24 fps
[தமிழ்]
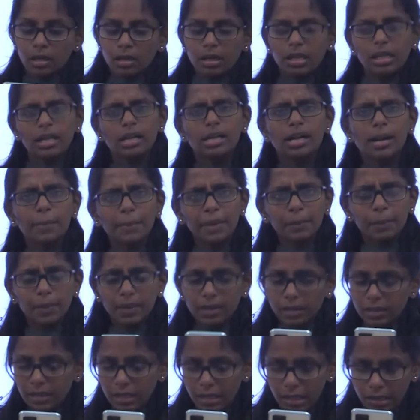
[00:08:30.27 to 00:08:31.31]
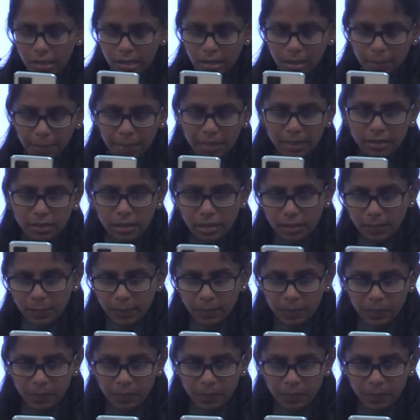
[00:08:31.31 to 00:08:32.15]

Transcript: நீங்க கமெண்ட் பண்ணியிருந்தீங்களே நான் பார்த்தேனே